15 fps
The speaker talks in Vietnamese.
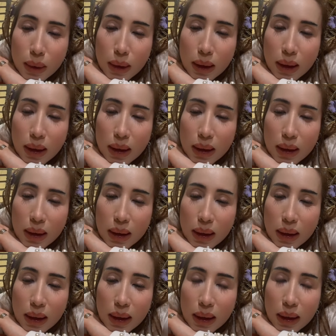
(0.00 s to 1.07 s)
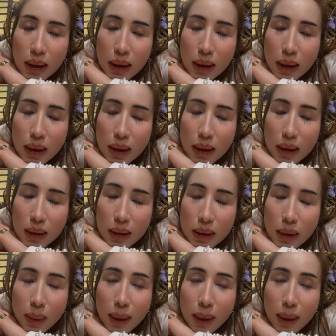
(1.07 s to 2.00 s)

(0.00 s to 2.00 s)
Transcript: mình ở uh,